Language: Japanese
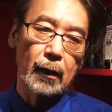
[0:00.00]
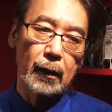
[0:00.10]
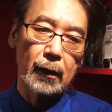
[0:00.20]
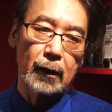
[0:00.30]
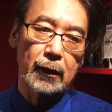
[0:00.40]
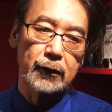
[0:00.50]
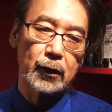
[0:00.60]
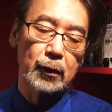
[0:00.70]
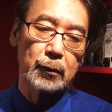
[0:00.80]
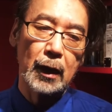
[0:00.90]
えー、そ
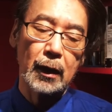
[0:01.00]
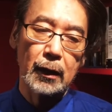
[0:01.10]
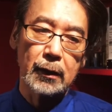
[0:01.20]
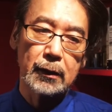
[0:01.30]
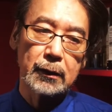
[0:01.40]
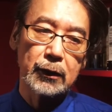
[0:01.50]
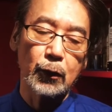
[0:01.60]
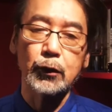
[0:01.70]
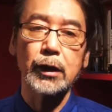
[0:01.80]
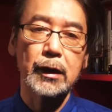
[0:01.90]
れはまあ日
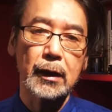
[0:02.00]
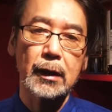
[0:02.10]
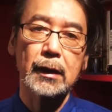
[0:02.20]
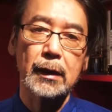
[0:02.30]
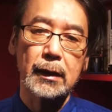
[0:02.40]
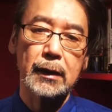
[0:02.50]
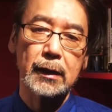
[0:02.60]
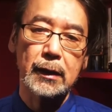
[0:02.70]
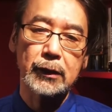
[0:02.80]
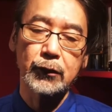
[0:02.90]
本的な
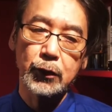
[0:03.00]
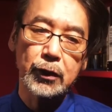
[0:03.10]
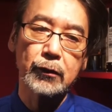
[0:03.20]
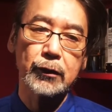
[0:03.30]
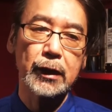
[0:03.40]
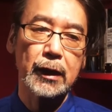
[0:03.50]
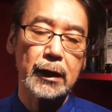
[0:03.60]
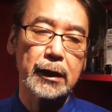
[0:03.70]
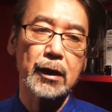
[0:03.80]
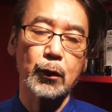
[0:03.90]
あ非常に日本的な
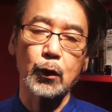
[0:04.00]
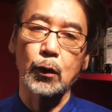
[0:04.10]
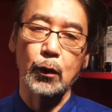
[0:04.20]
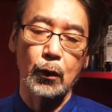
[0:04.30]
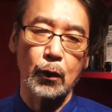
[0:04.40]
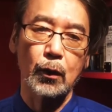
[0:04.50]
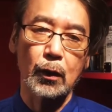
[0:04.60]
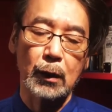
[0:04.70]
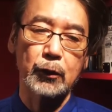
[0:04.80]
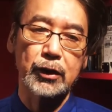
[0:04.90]
出来事
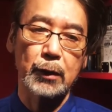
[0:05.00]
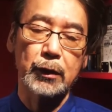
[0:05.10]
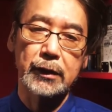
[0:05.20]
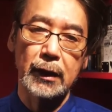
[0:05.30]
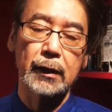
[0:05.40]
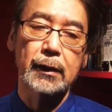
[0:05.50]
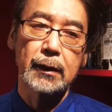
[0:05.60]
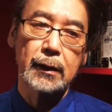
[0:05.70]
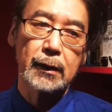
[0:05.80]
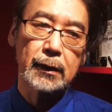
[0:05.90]
かもしれません
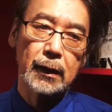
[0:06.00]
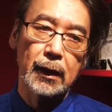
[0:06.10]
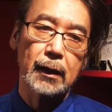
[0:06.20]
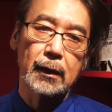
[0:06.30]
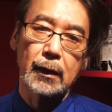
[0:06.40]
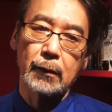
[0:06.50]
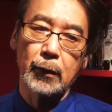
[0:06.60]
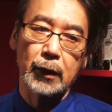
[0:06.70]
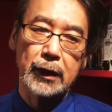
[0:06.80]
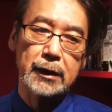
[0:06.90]
ただ、
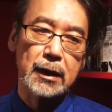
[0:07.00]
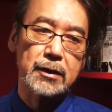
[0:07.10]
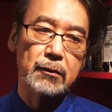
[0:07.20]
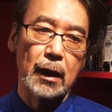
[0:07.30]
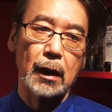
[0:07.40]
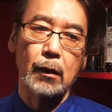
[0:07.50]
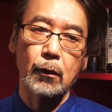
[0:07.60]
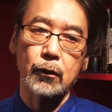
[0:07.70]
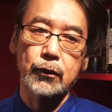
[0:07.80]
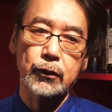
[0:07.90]
まあ、私たちはこ
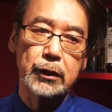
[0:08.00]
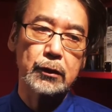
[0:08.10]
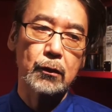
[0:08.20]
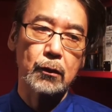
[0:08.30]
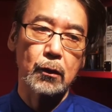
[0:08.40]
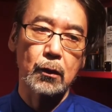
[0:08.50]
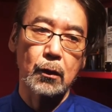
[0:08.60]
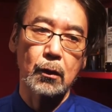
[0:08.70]
の主人公